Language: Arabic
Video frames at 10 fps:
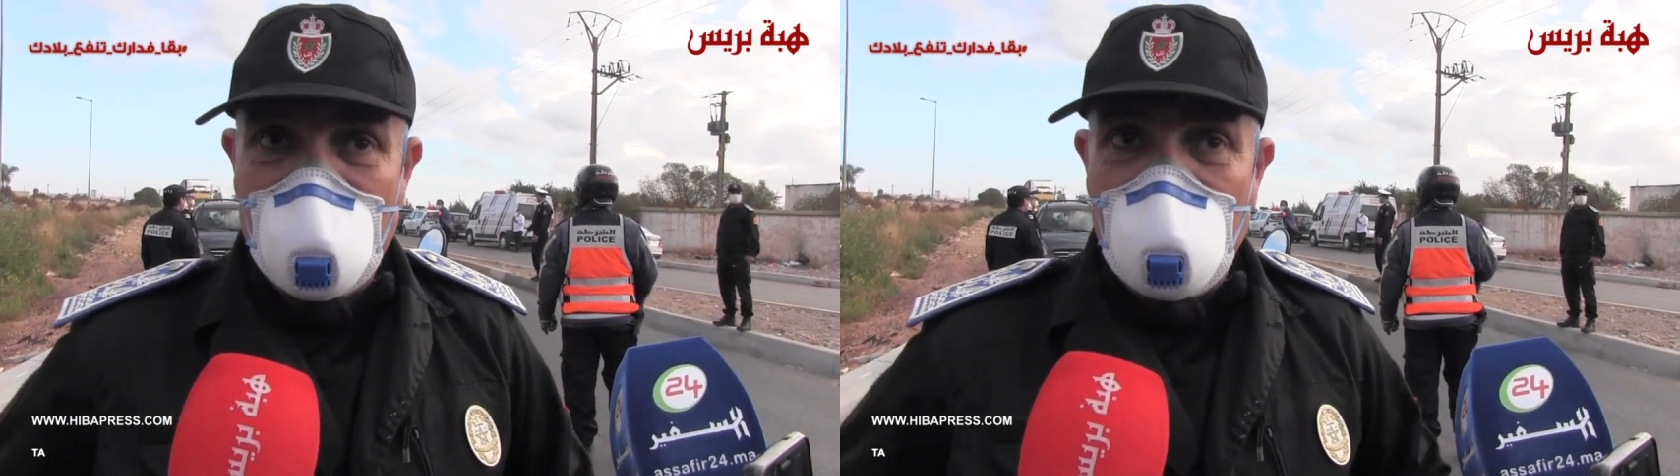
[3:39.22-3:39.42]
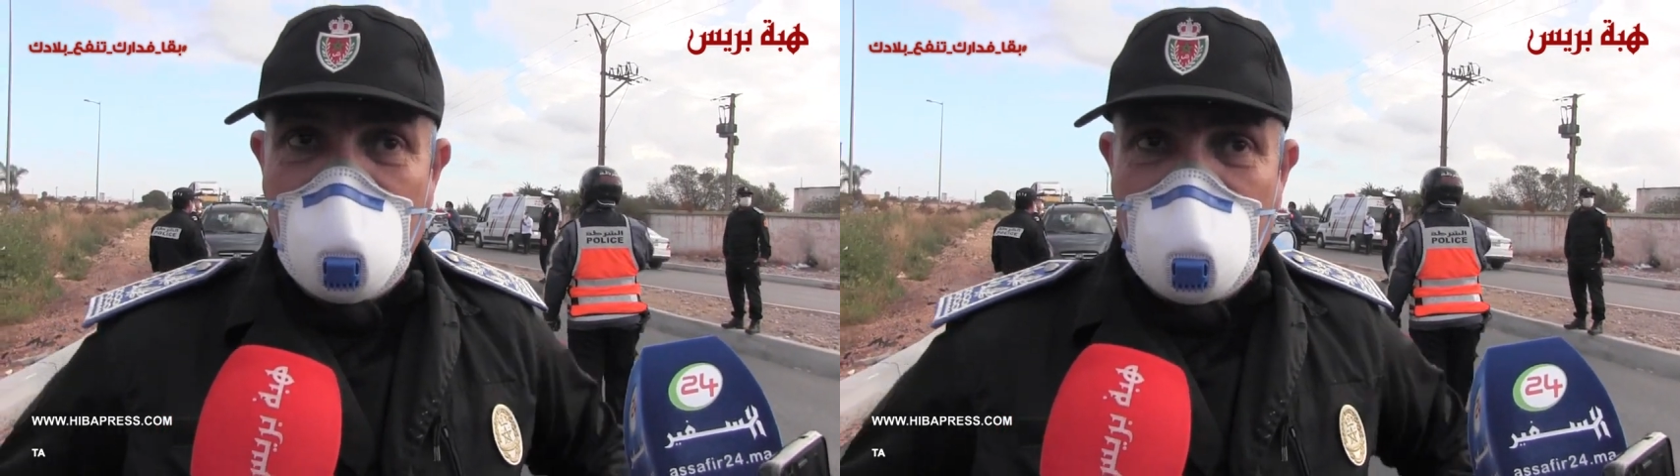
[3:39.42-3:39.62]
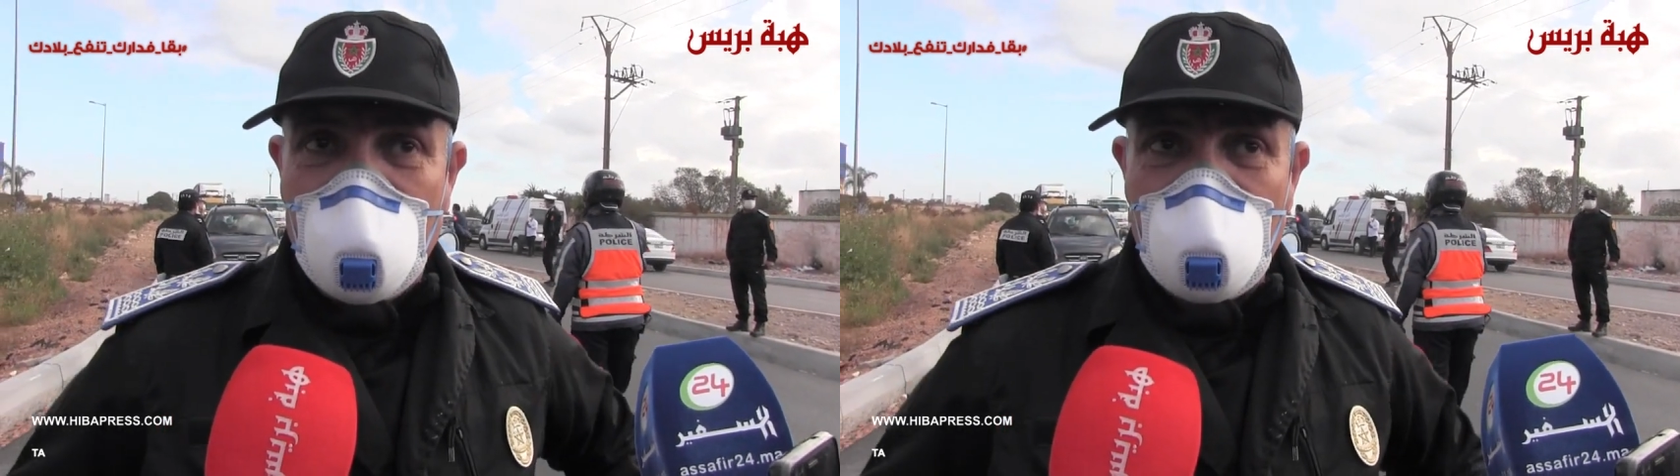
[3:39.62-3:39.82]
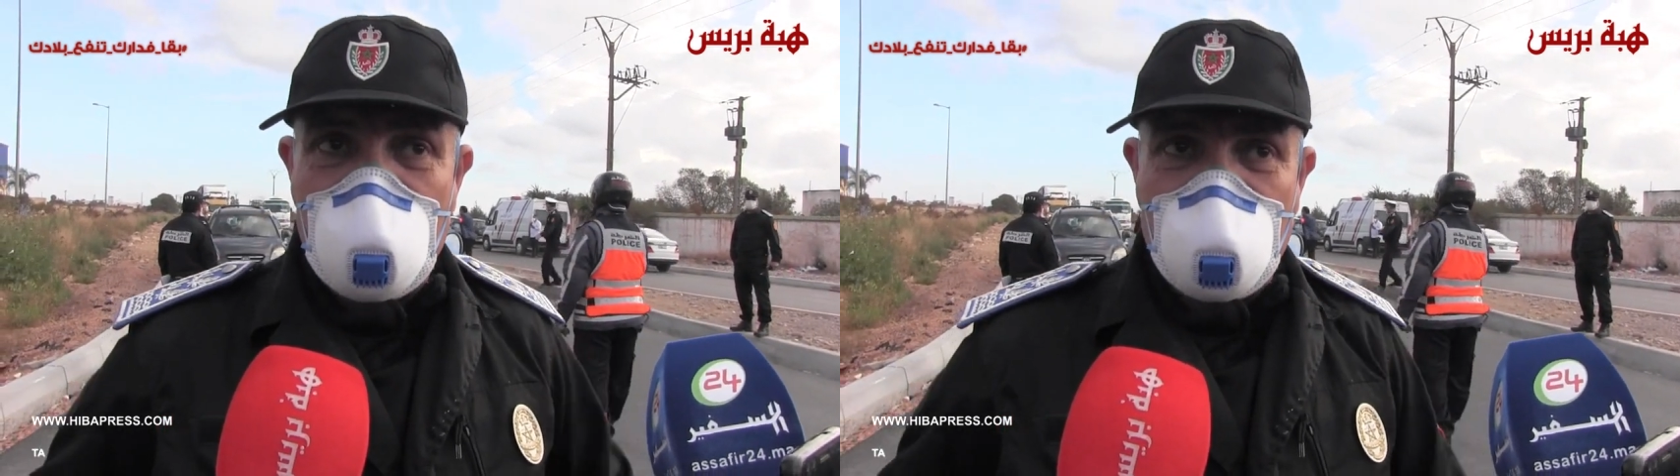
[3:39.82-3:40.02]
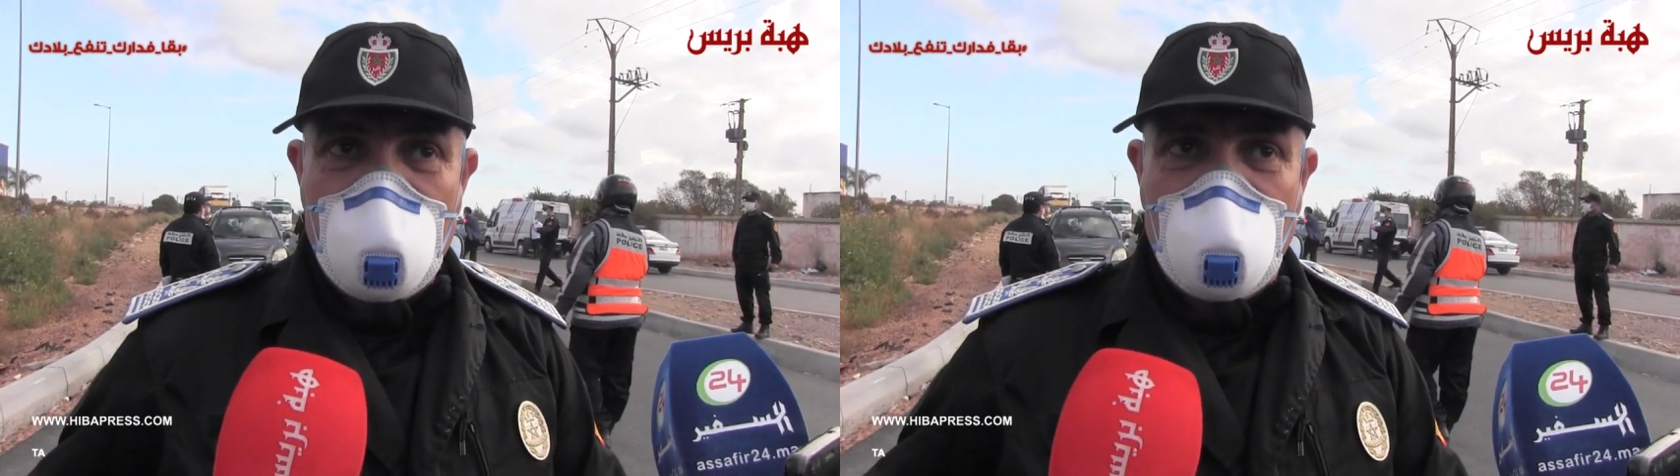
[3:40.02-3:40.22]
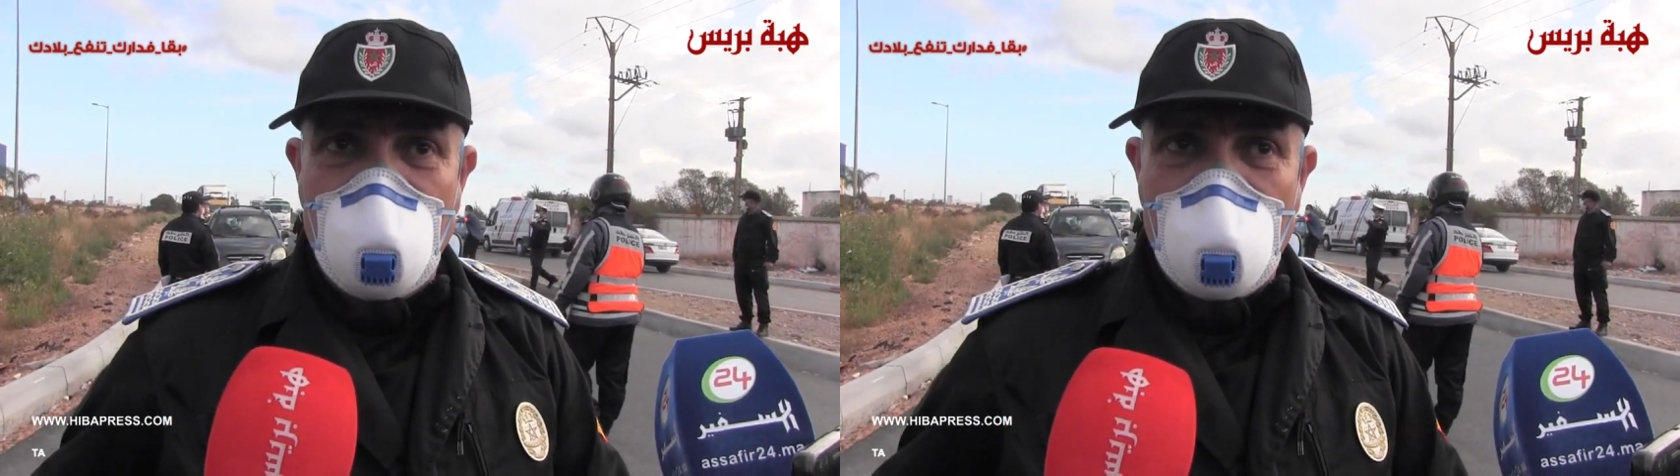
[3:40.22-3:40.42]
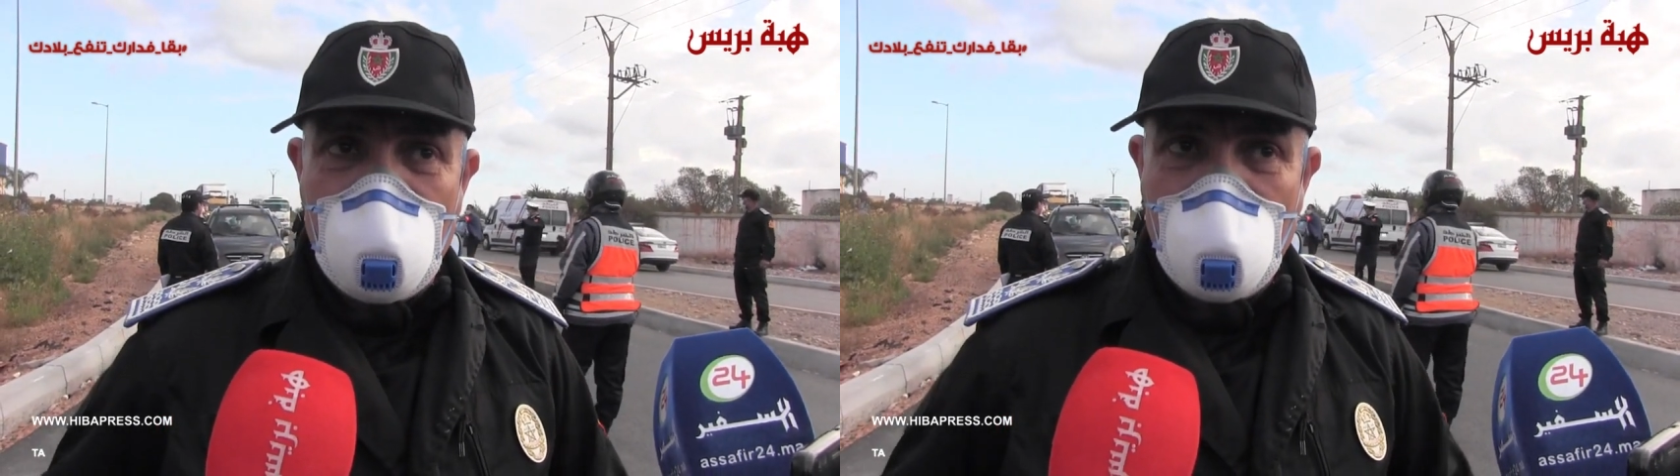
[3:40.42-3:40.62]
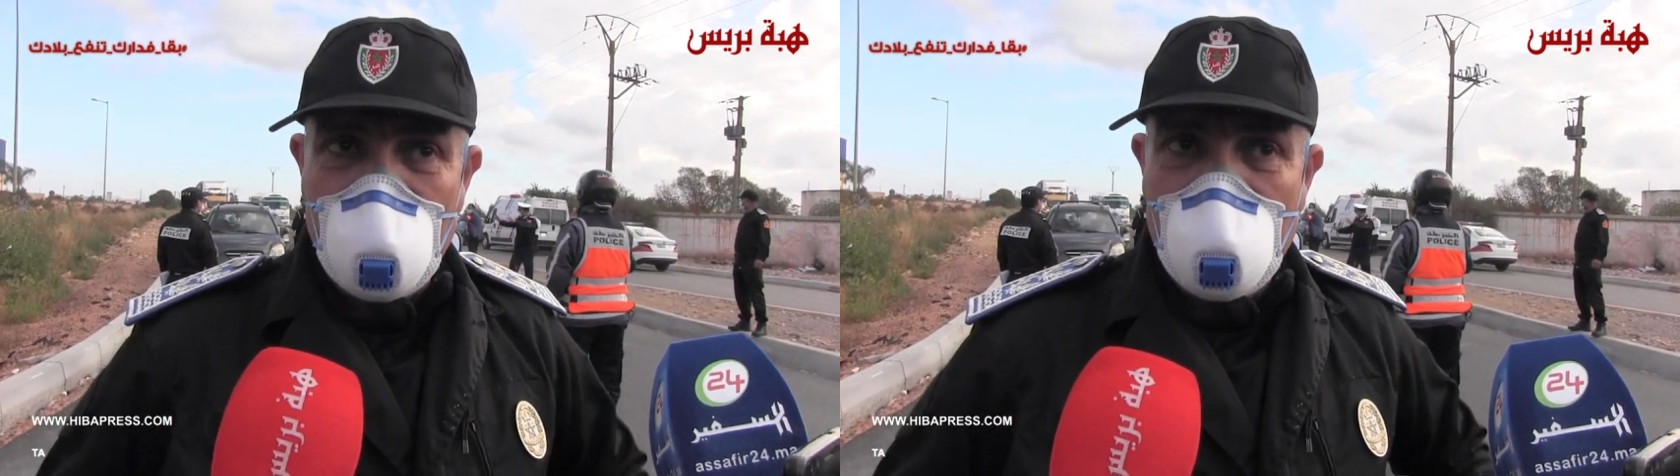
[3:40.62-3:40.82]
اللي كيكون مشكوك فيهم